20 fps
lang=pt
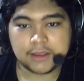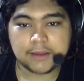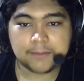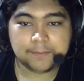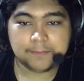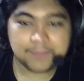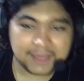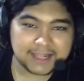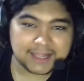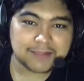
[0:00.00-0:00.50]

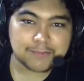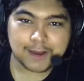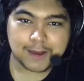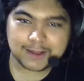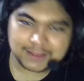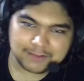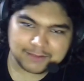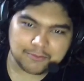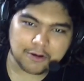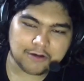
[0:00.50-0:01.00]
Billy
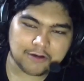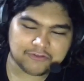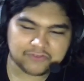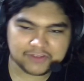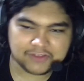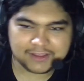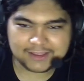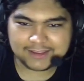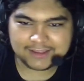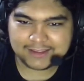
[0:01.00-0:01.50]
Maximov
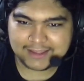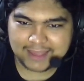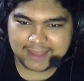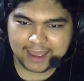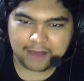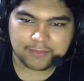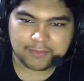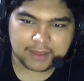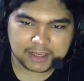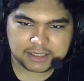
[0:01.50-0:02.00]

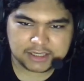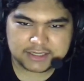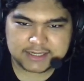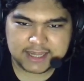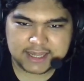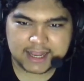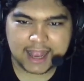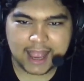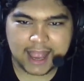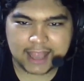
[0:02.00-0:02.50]
realmente
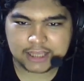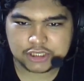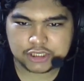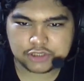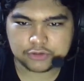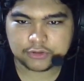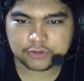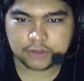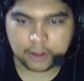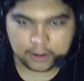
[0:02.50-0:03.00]
será
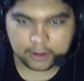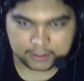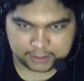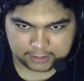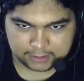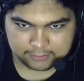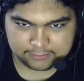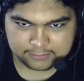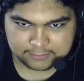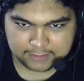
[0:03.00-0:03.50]
Joe
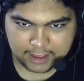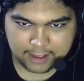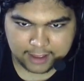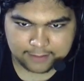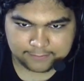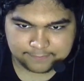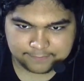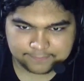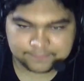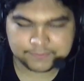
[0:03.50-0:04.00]
Locke, tá?
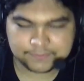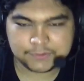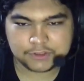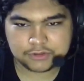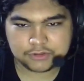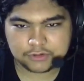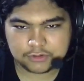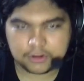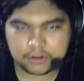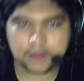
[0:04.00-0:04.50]

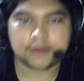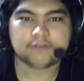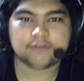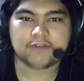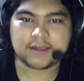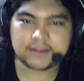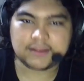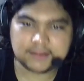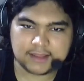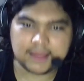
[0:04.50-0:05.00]
Joe Locke vai
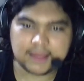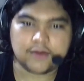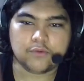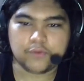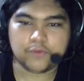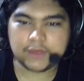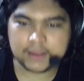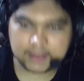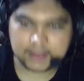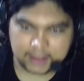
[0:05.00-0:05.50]
ser o
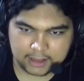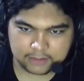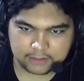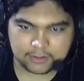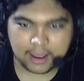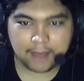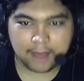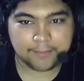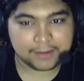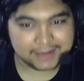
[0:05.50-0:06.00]
Icano,
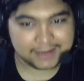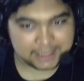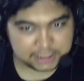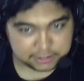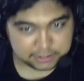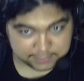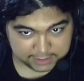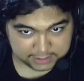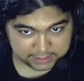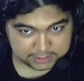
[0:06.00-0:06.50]

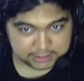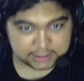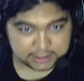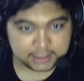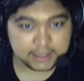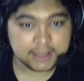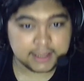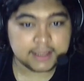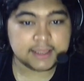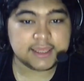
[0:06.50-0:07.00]
aparentemente,
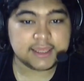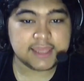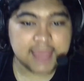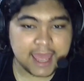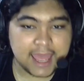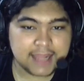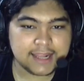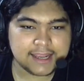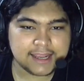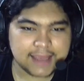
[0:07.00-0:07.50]
que é
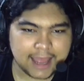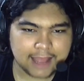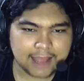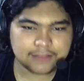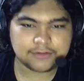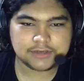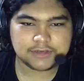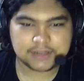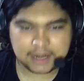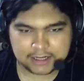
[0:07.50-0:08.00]

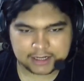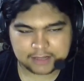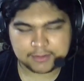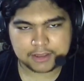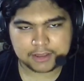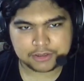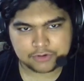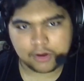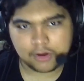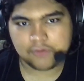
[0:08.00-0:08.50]
ligado
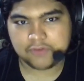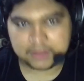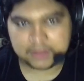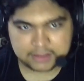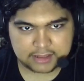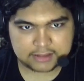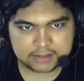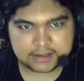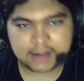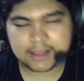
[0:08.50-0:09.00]
diretamente com a Feita
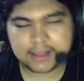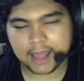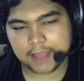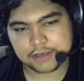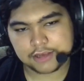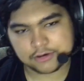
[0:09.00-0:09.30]
Escarlate.